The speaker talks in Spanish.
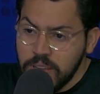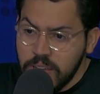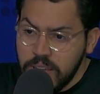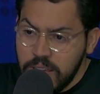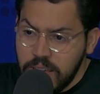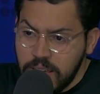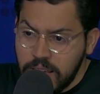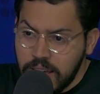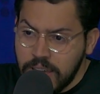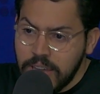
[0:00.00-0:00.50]

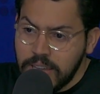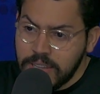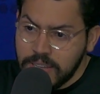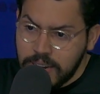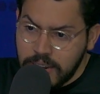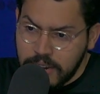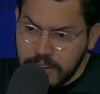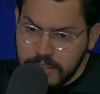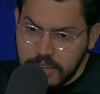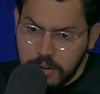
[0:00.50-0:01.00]
y que ella
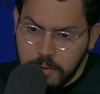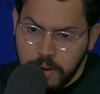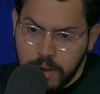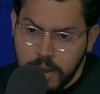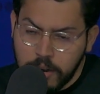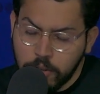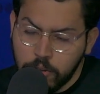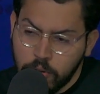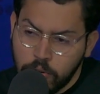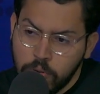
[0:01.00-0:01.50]
tiene que
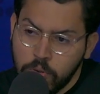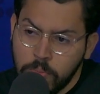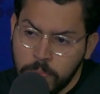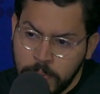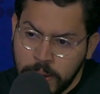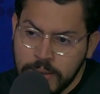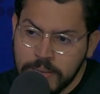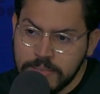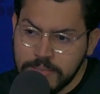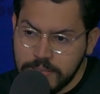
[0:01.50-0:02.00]
trabajar todo
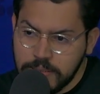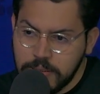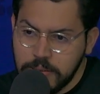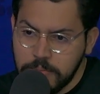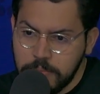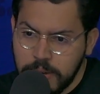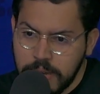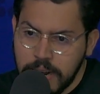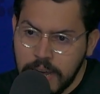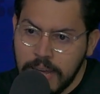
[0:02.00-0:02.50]
un mes
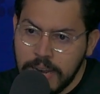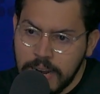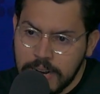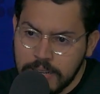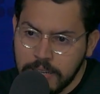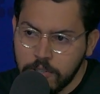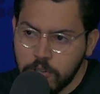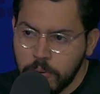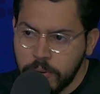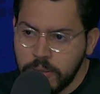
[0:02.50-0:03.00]
para
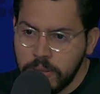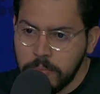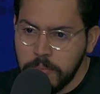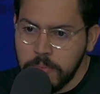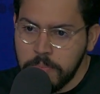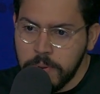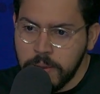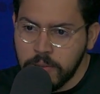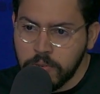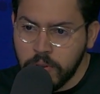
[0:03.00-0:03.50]
ganarse esos 20
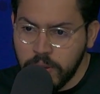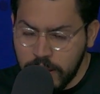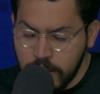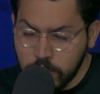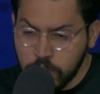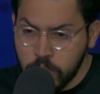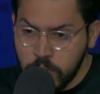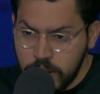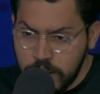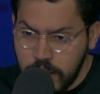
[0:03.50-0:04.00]
mil pesos y
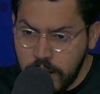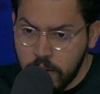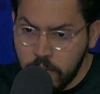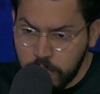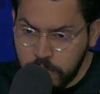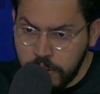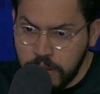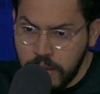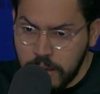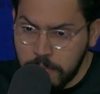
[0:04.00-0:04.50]
que sueña
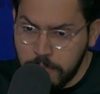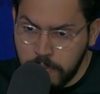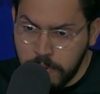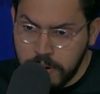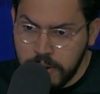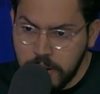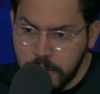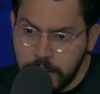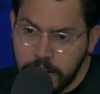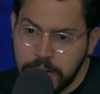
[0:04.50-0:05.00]
algún día
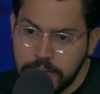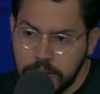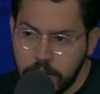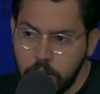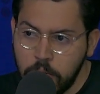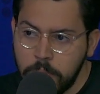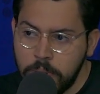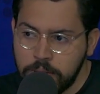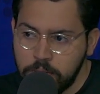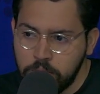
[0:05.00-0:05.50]
poder llevarle esa
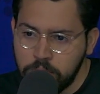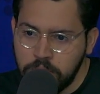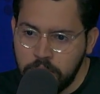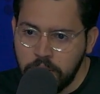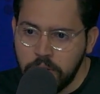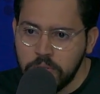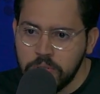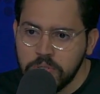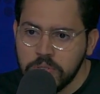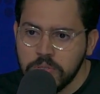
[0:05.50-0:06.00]
compra a sus
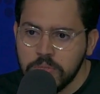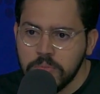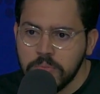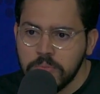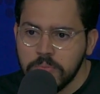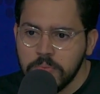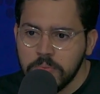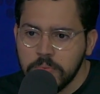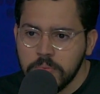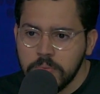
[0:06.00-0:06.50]
hijos.
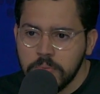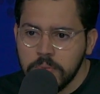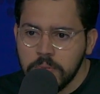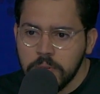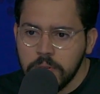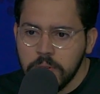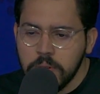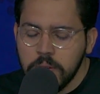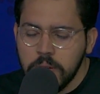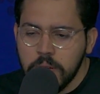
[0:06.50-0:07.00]

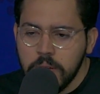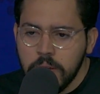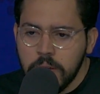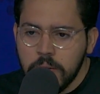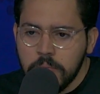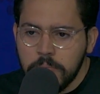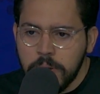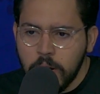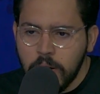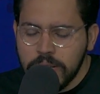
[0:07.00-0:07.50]

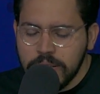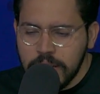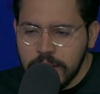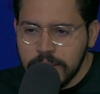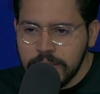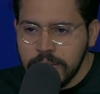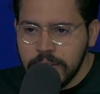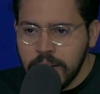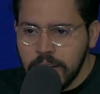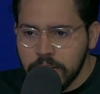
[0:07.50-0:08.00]
Pero esa
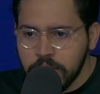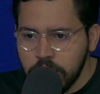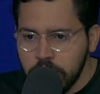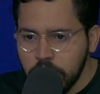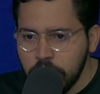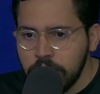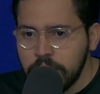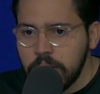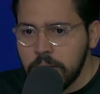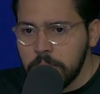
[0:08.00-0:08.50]

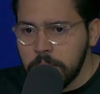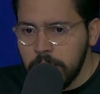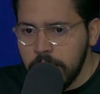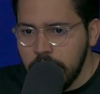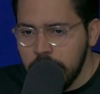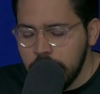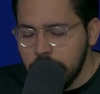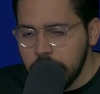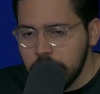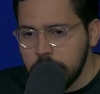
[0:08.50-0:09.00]
resignación
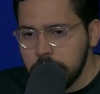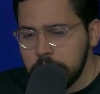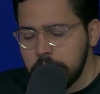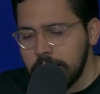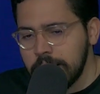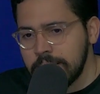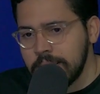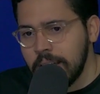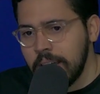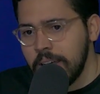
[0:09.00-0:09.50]
también
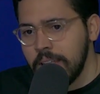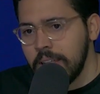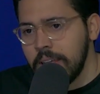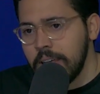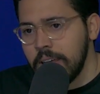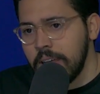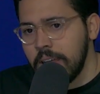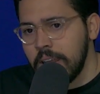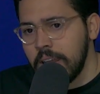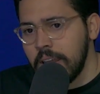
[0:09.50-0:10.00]

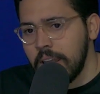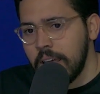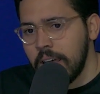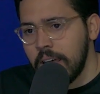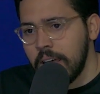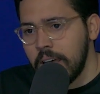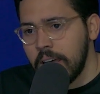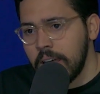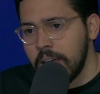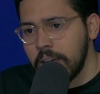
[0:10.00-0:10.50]
basada en
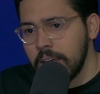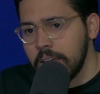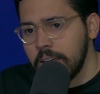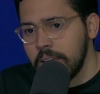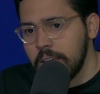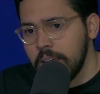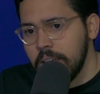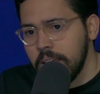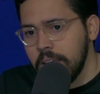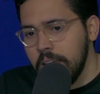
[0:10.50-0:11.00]
la
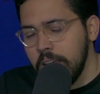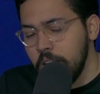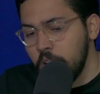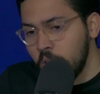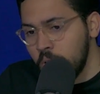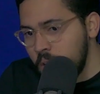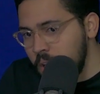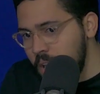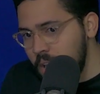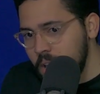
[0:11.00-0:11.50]

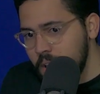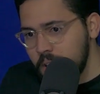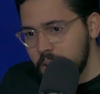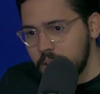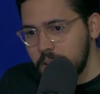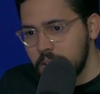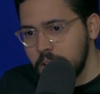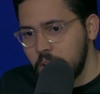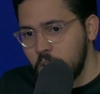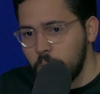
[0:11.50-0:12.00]
ironía
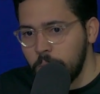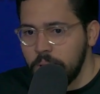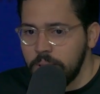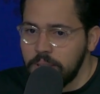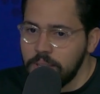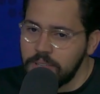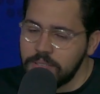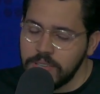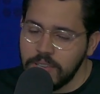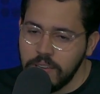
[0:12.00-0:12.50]
de los
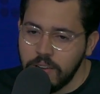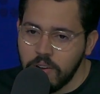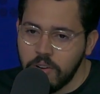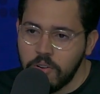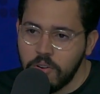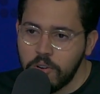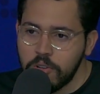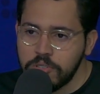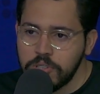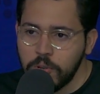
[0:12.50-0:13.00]

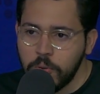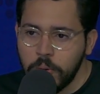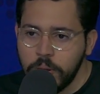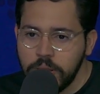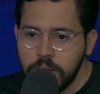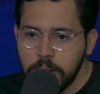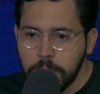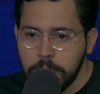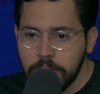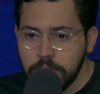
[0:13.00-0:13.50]
25 o los
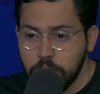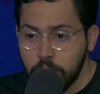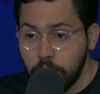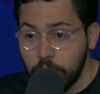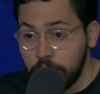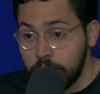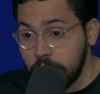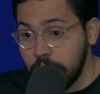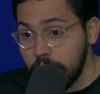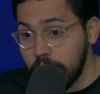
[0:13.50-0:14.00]
50 pesos
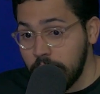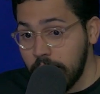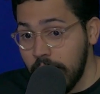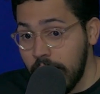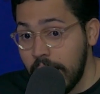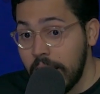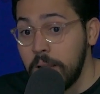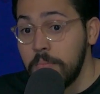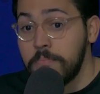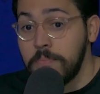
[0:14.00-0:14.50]
que usted le da
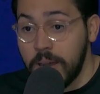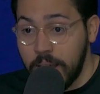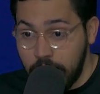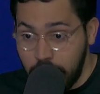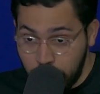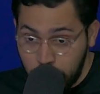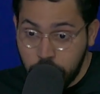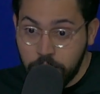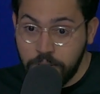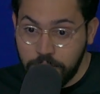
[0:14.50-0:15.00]
al
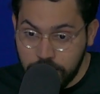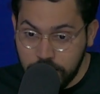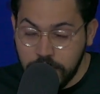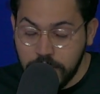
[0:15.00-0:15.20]
empacador